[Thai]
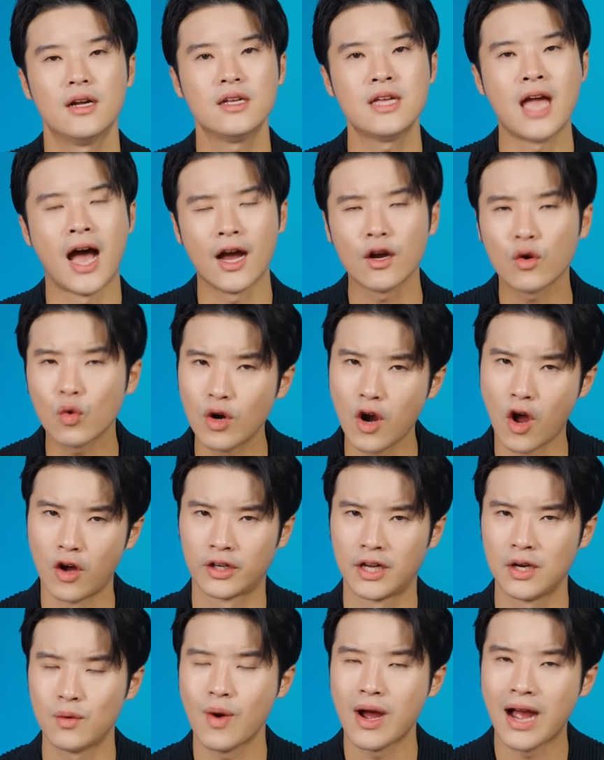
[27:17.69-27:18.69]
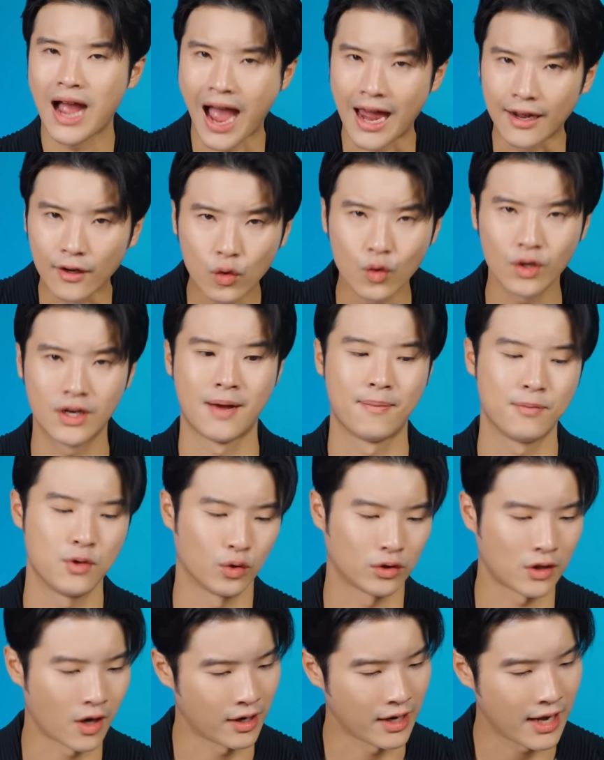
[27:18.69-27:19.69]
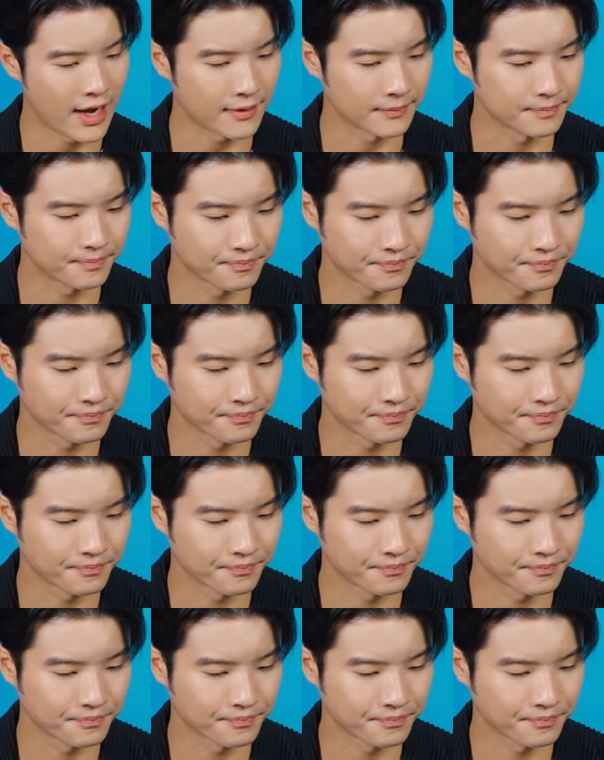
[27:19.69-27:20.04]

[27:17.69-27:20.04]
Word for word: อยากให้คุณลองคิดว่างานที่คุณทำอยู่ตอนเนี้ย